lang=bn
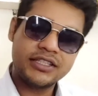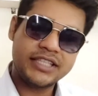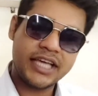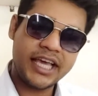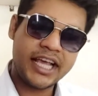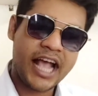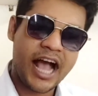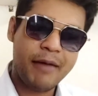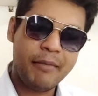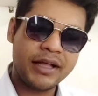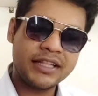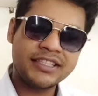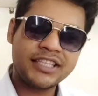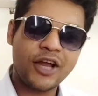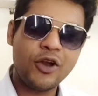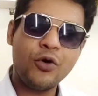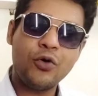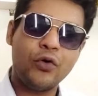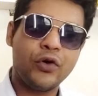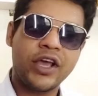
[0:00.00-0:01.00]
যেই কামান
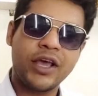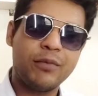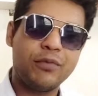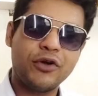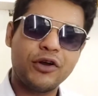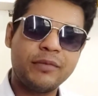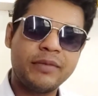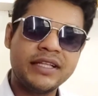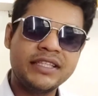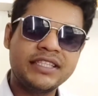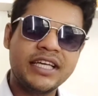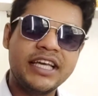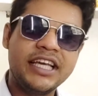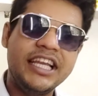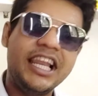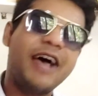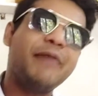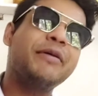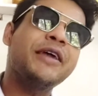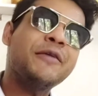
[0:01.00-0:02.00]
চালক ওকে বলবেন যে
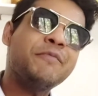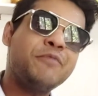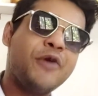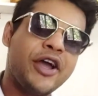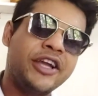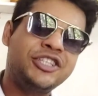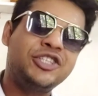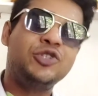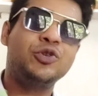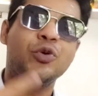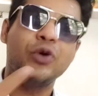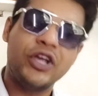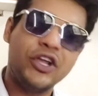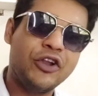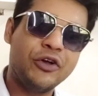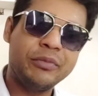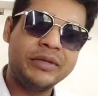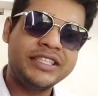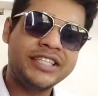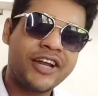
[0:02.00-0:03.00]
ইলেভেন পয়েন্ট টু
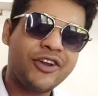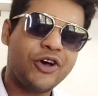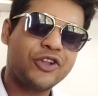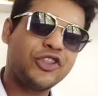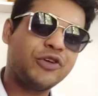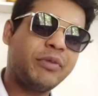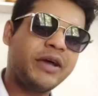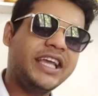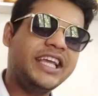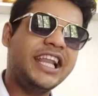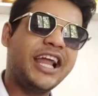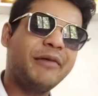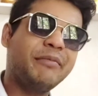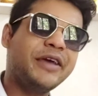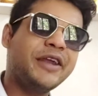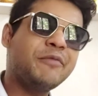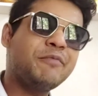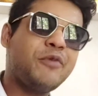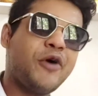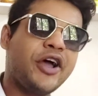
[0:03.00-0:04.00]
কিলোমিটার অথবা
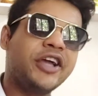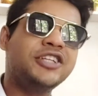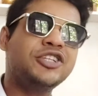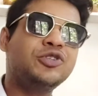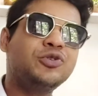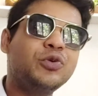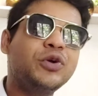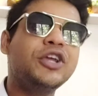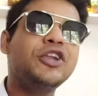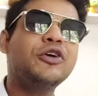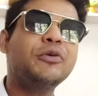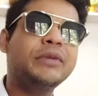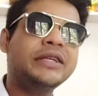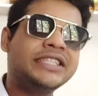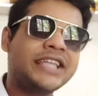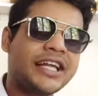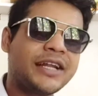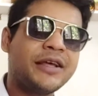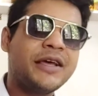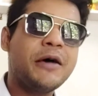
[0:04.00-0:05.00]
ইলেভেন পয়েন্ট টু
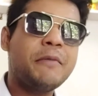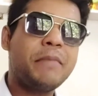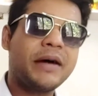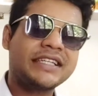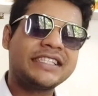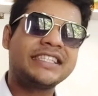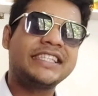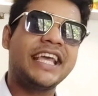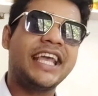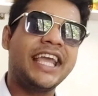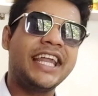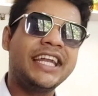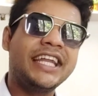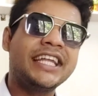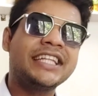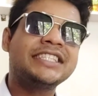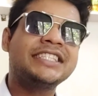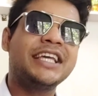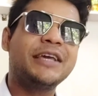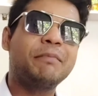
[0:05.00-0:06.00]
কিলোমিটার পার
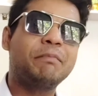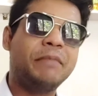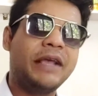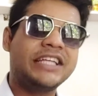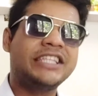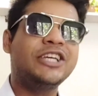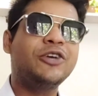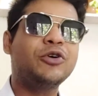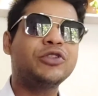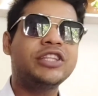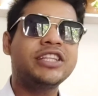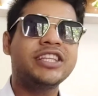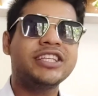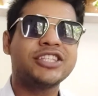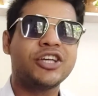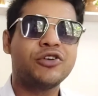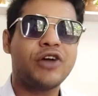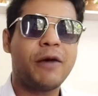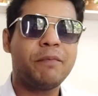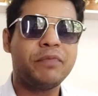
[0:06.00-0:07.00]
সেকেন্ডের চেয়ে বেশি গতিতে
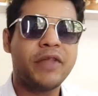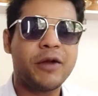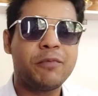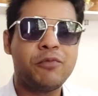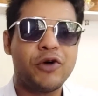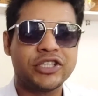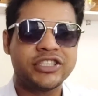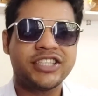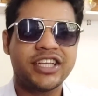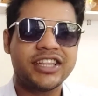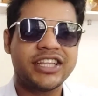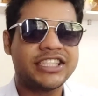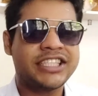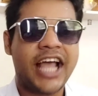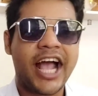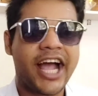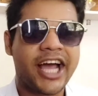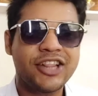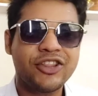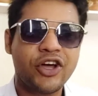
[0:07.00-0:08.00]
যেন আপনার পশ্চাৎ
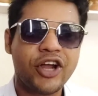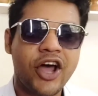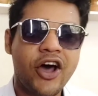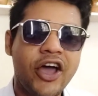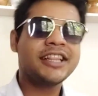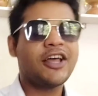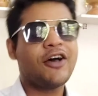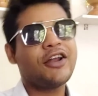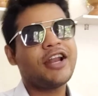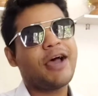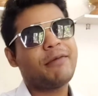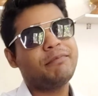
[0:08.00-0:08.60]
দেশে আঘাত করা হয় তাহলে